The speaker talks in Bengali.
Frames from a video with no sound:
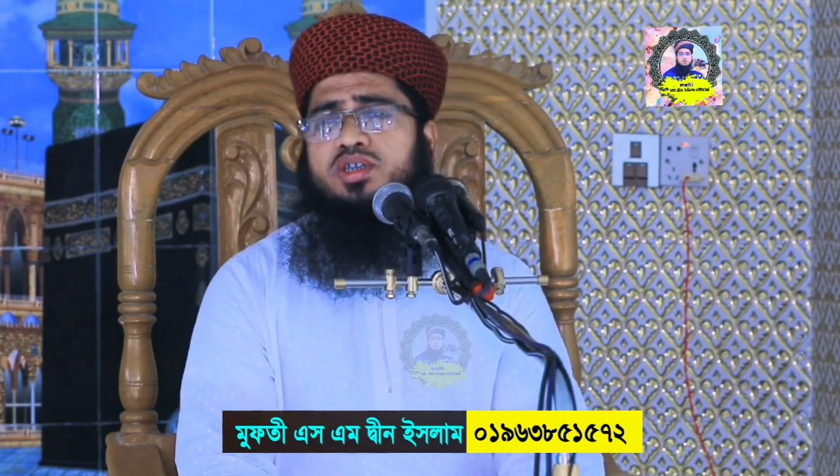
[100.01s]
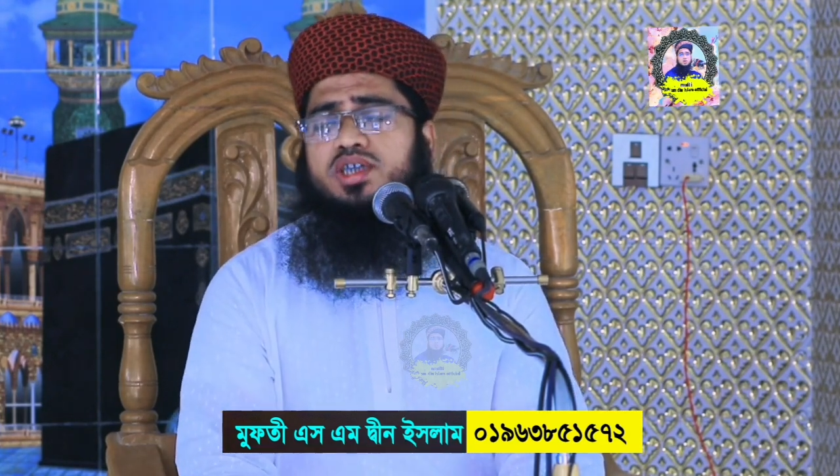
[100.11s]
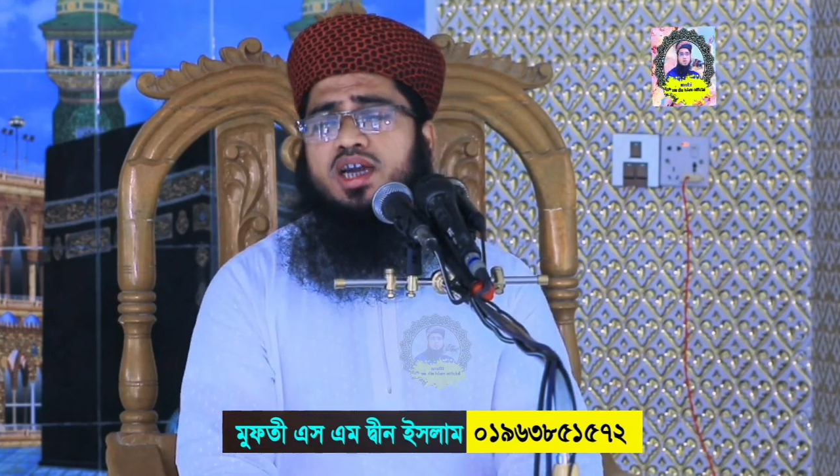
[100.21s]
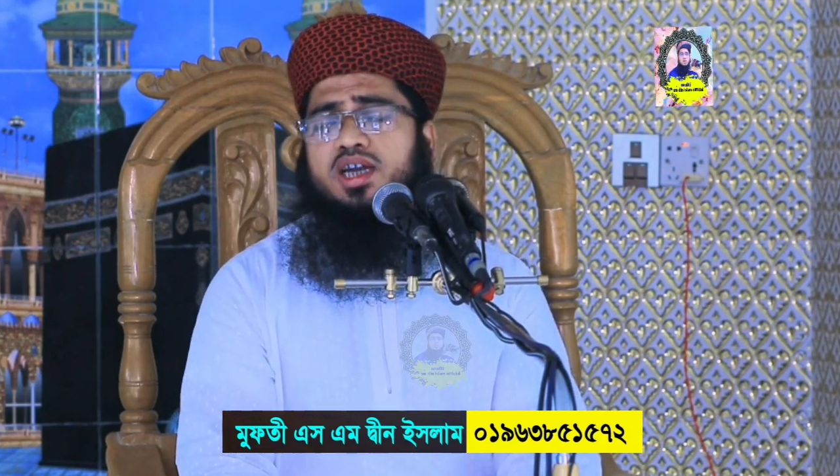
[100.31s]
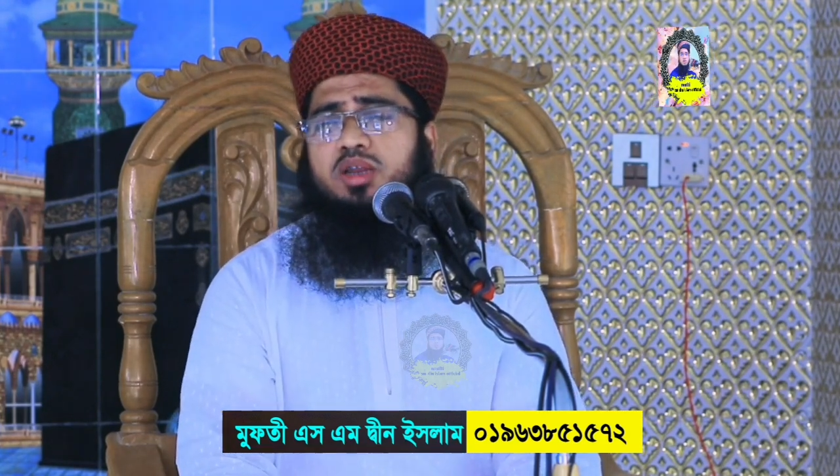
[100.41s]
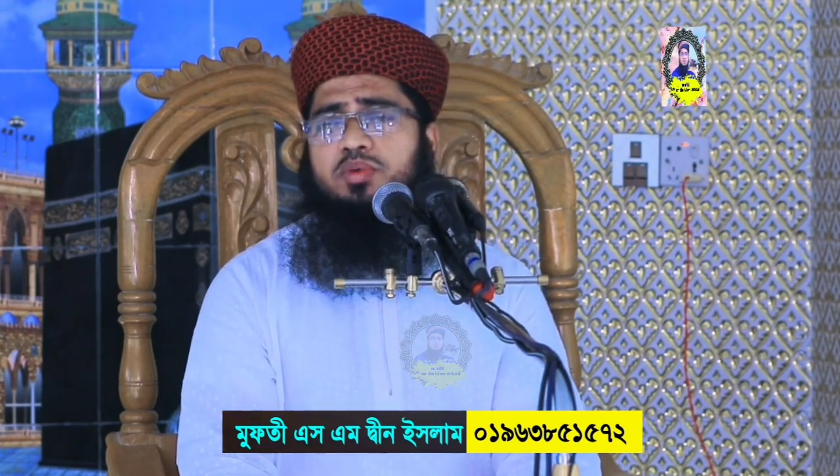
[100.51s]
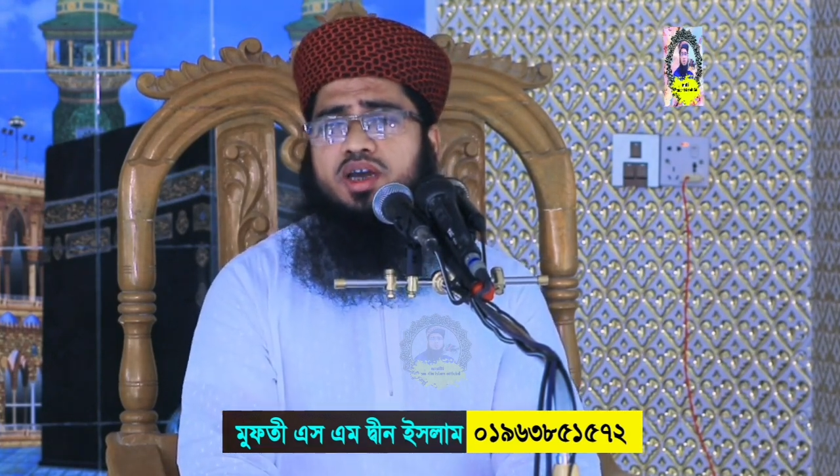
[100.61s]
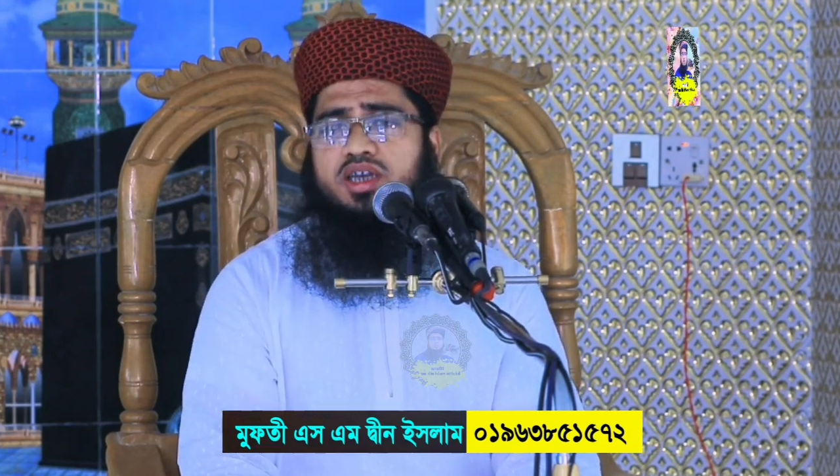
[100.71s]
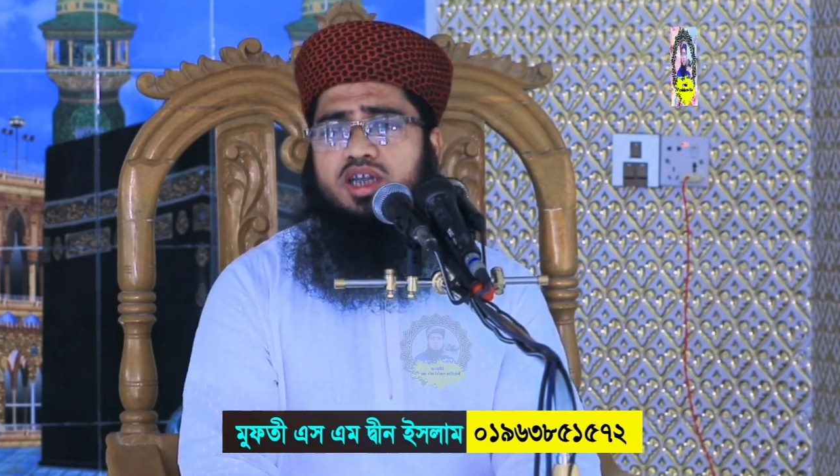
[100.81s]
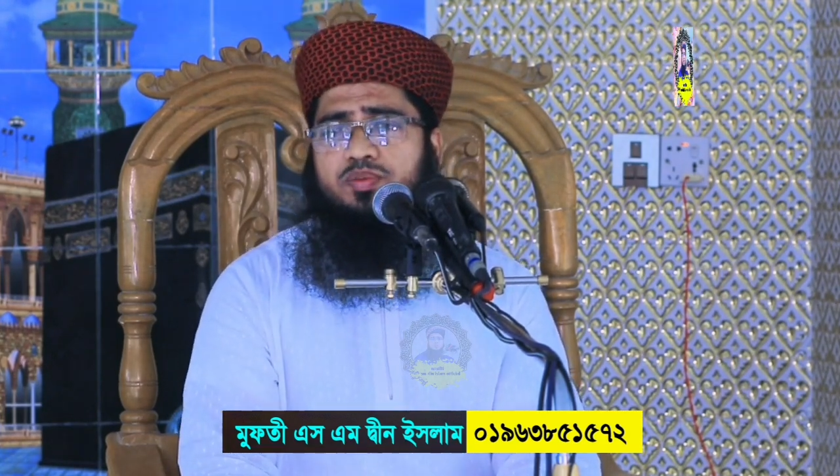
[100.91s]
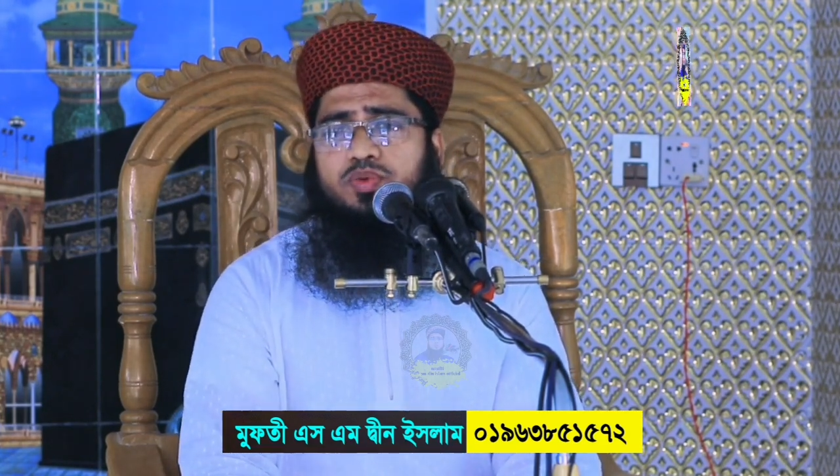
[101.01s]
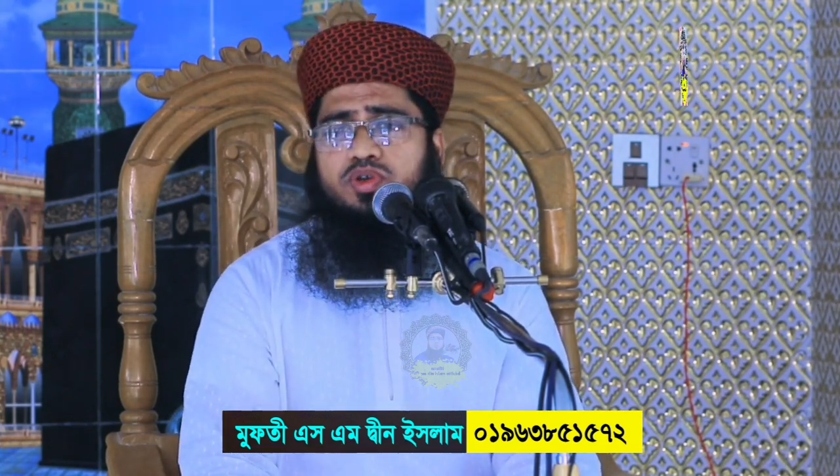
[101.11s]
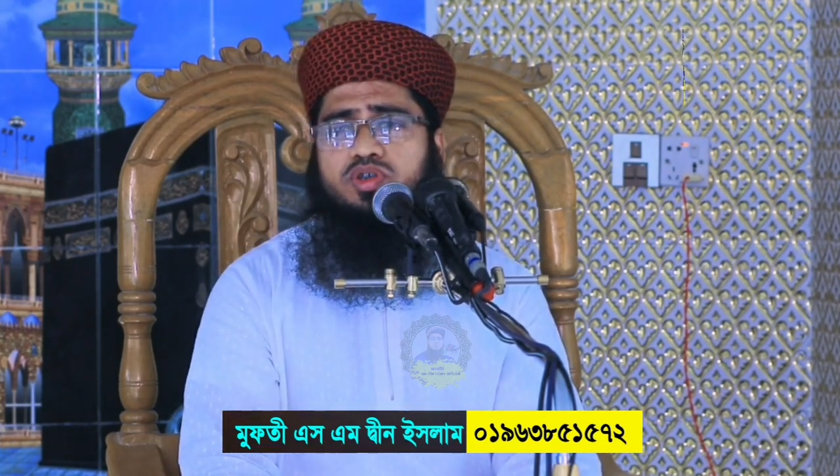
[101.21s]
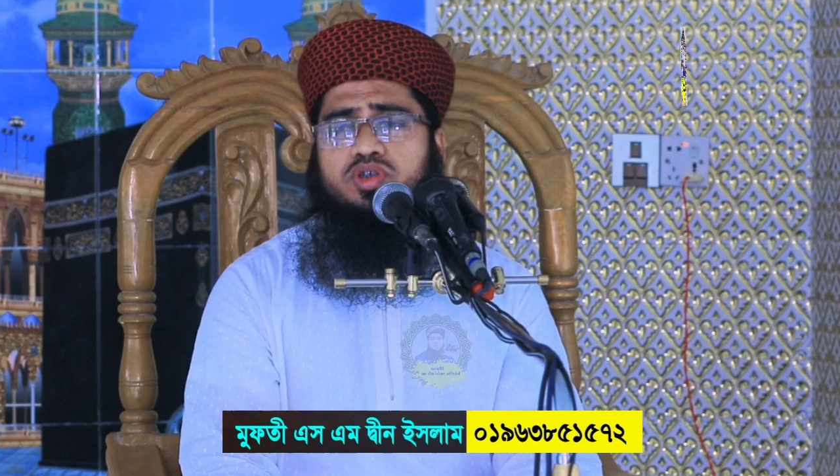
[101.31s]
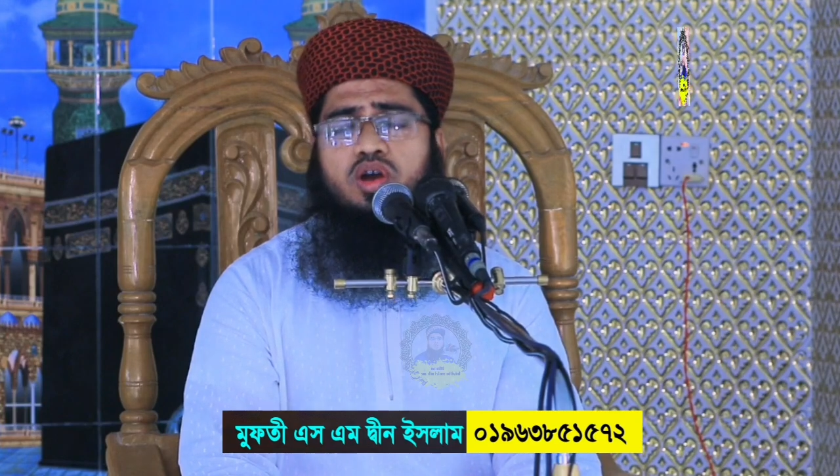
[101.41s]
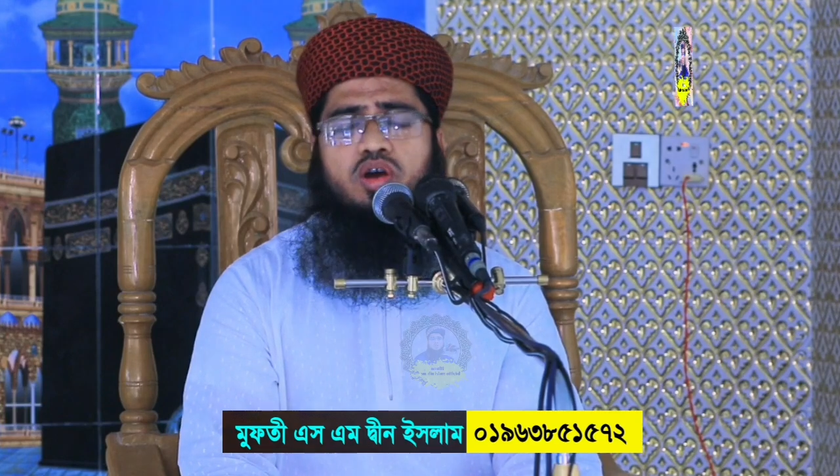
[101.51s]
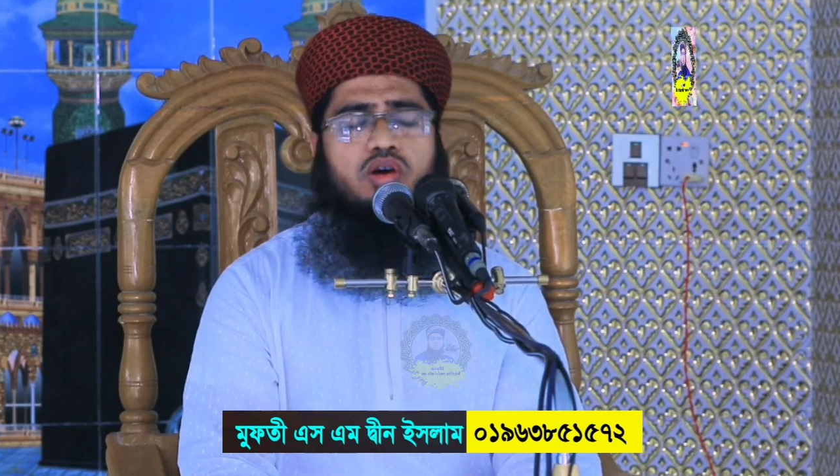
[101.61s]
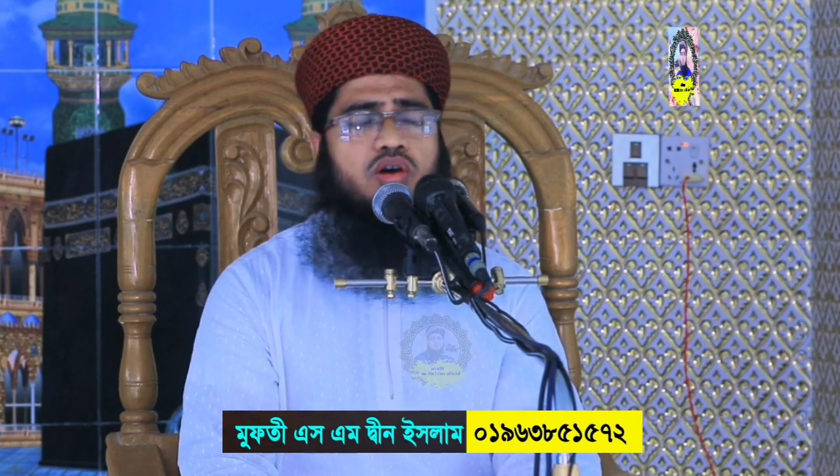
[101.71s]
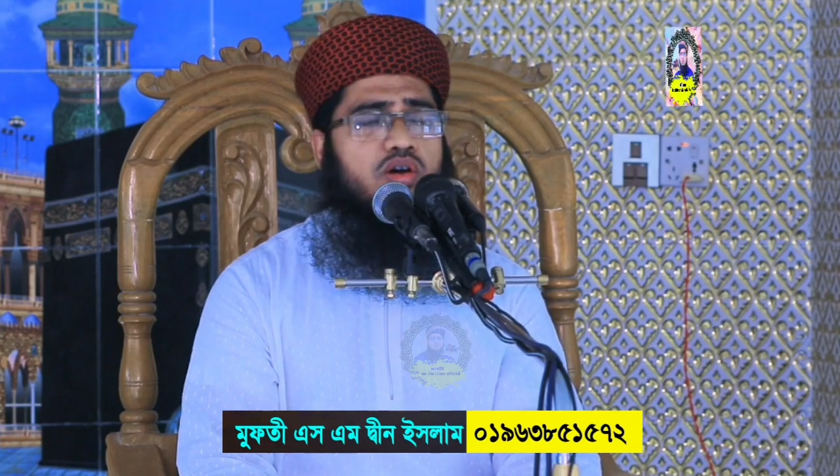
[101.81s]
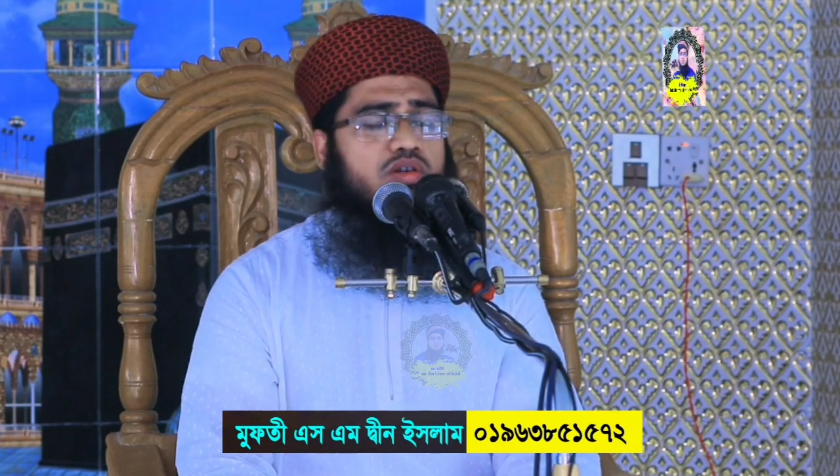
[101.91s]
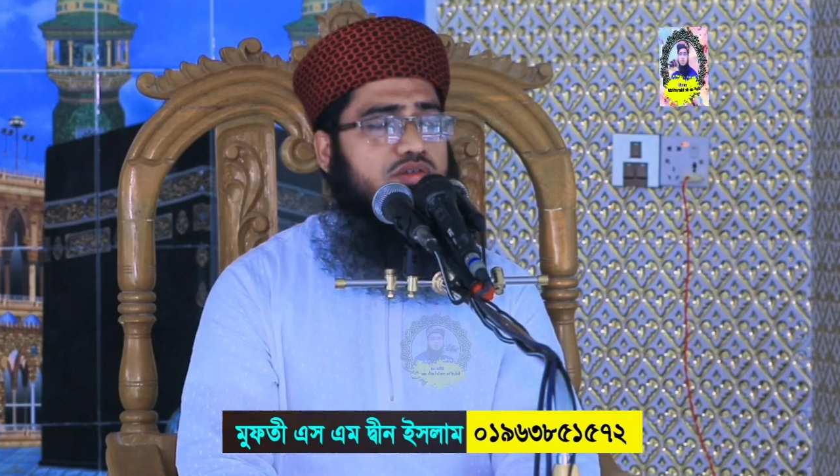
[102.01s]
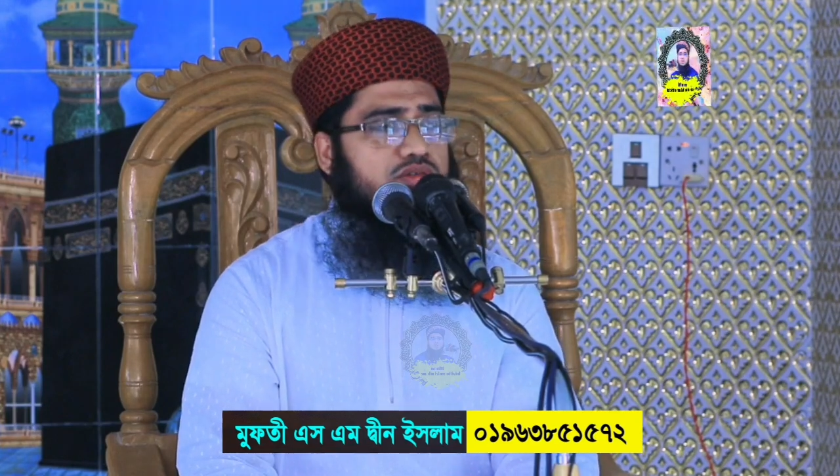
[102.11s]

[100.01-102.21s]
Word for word: চাকরি বাকরির প্রয়োজন